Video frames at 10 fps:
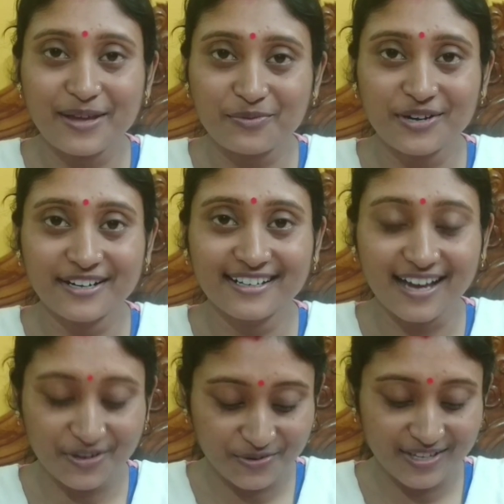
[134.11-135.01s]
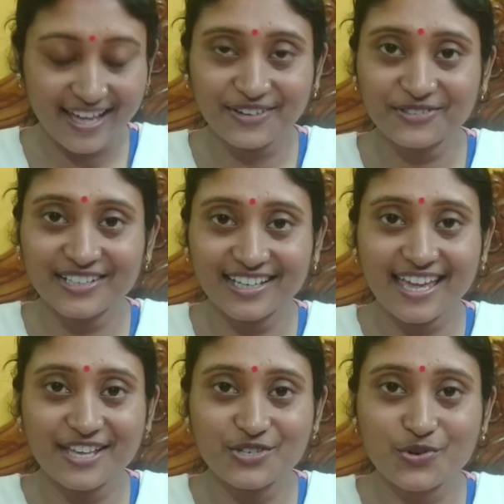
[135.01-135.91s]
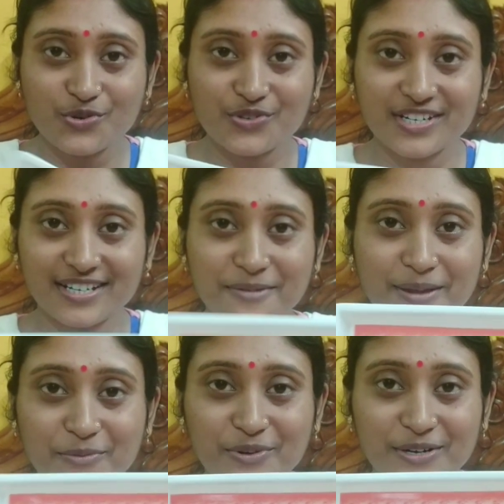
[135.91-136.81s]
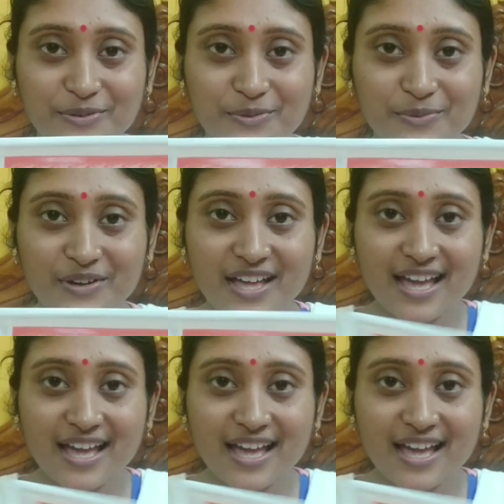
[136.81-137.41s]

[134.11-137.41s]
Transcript: ব্যবহার না করে এখন থেকে এই ছোট ট্রেটা ব্যবহার করব।